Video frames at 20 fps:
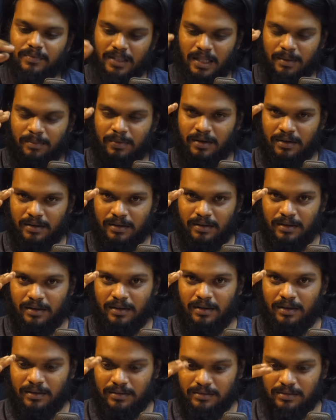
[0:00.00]
நம்ம
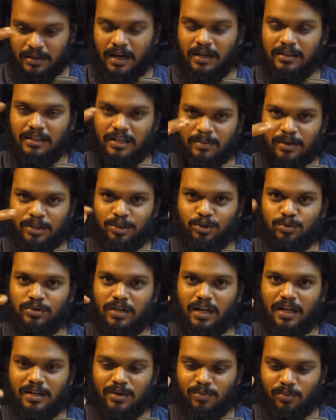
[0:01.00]
சாதாரணமாக
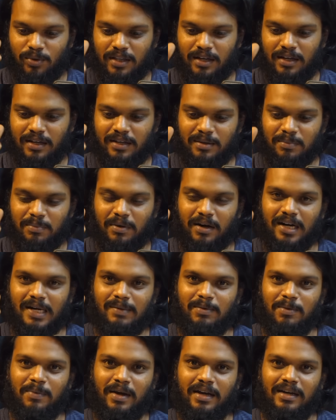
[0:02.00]
நியூட்ரலாக இருக்கும்போதே இது
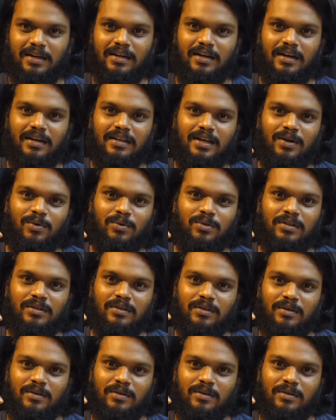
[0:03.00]
பார்க்குறப்ப பயங்கர ஹை ஆகுது